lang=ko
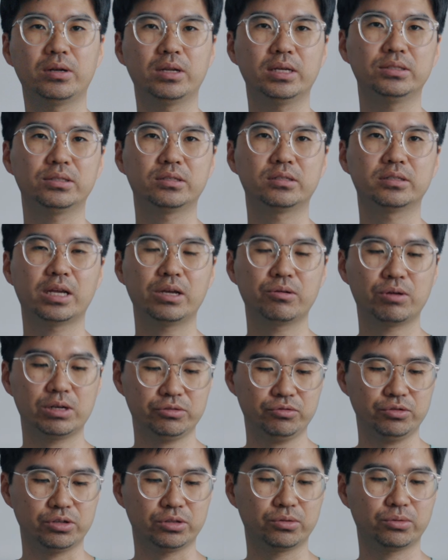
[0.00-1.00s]
렌즈를 사용할
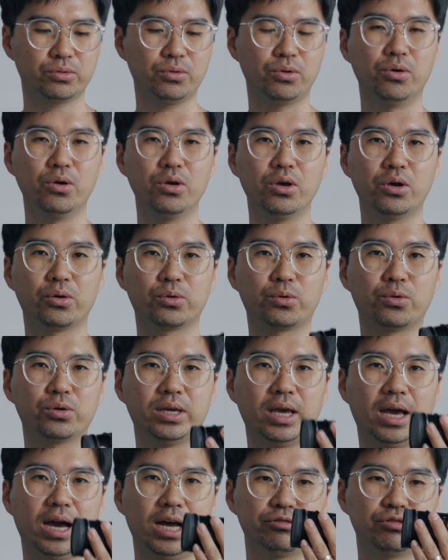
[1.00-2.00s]
수 있도록
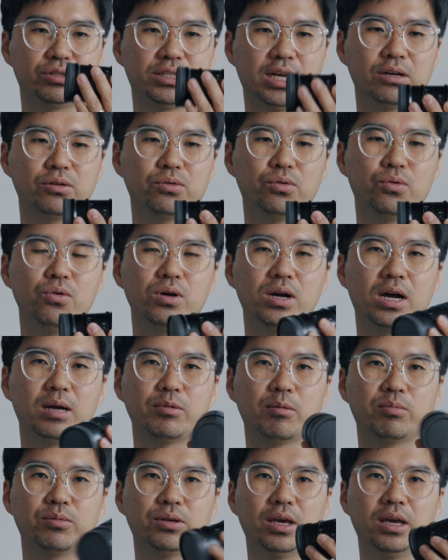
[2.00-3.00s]
이렇게 아주 작고
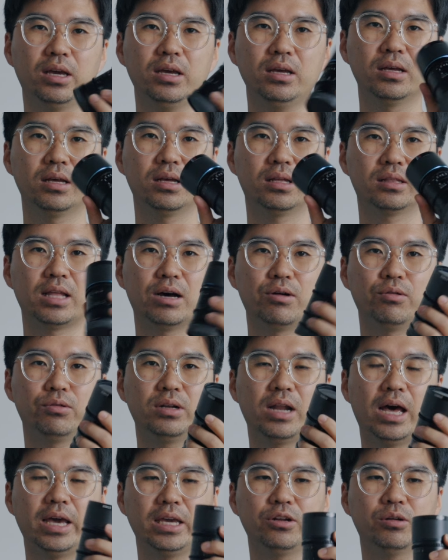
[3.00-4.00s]
가볍게
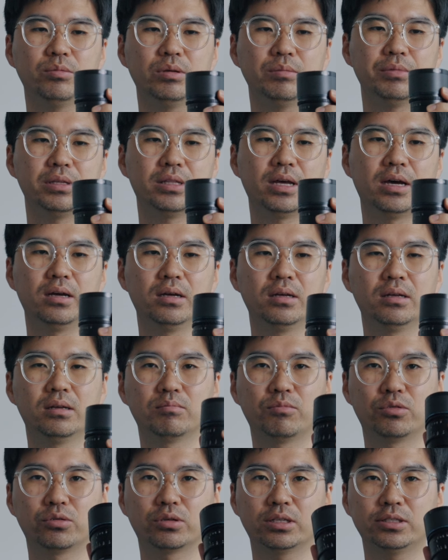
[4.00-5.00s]
나온 라인업입니다
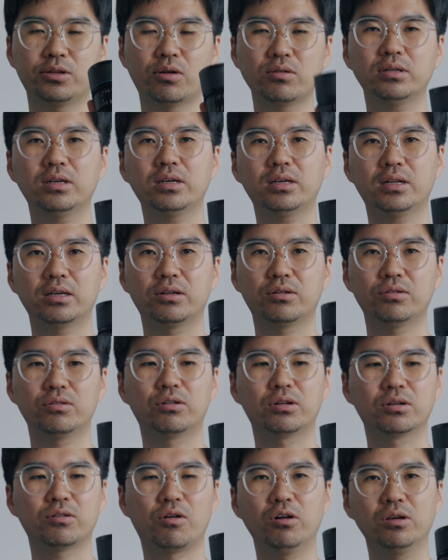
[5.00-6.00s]
뭐 성능이나 이런
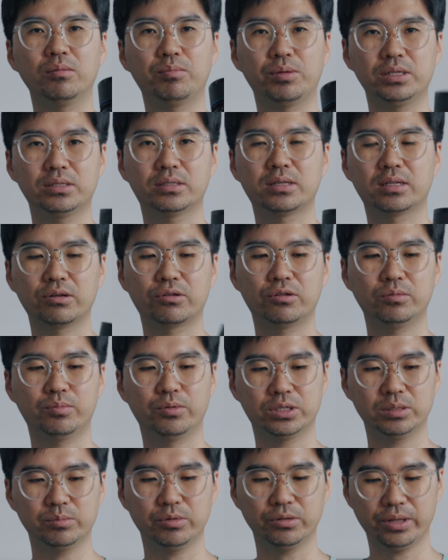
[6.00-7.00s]
거는 거의 비슷하다고
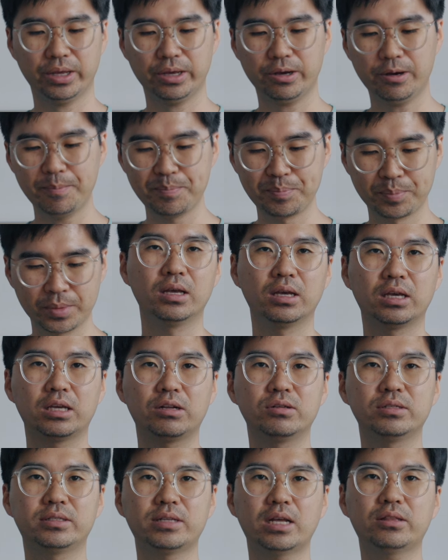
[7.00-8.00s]
보시면 돼요.
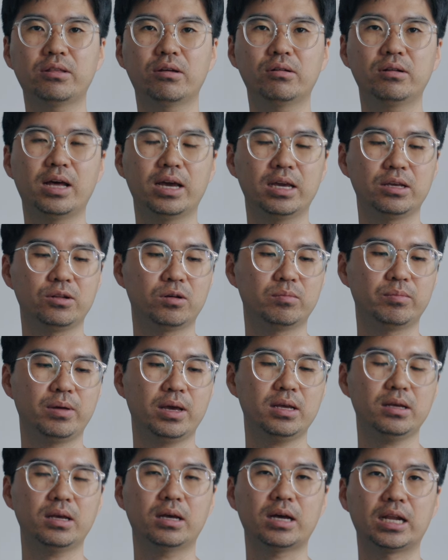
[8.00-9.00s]
이런 세턴
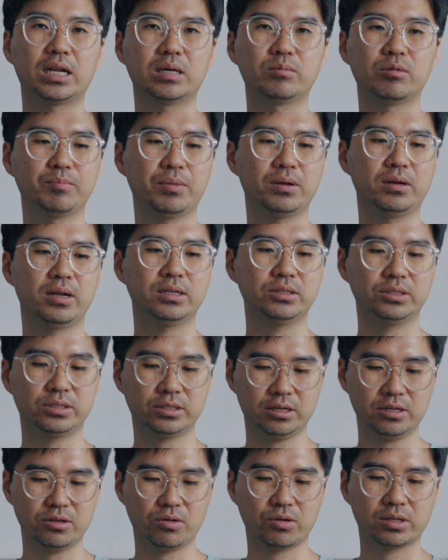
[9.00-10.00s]
라인업의 아나모필
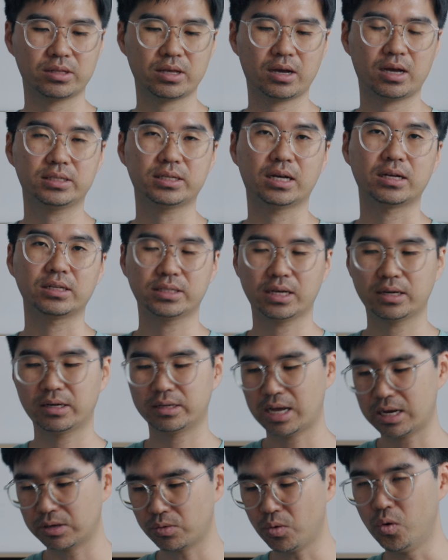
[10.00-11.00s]
렌즈를 여기다가
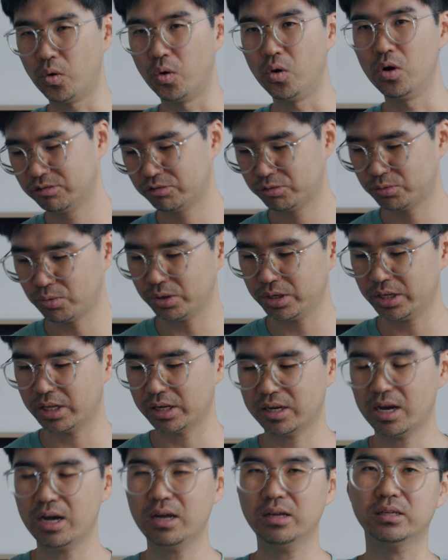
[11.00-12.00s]
장착을 하고
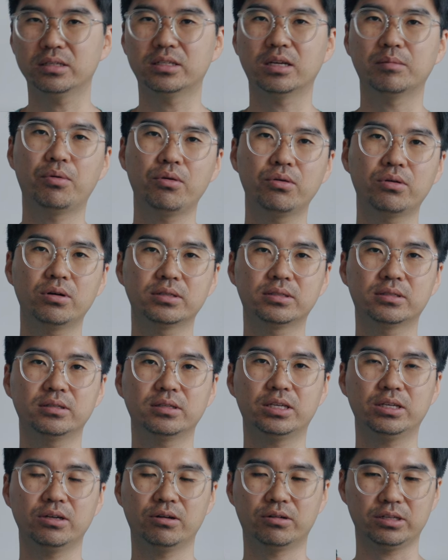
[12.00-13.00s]
수동이니까 이제
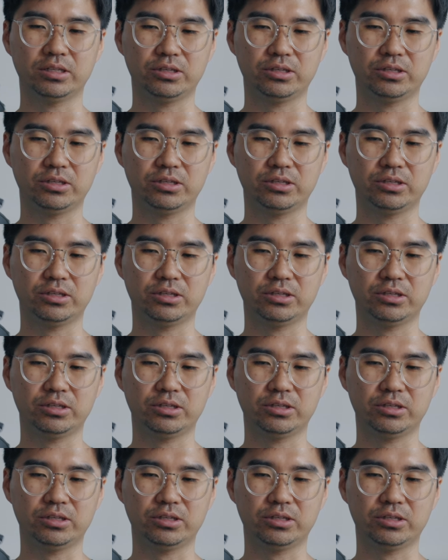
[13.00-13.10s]
포커스 기어를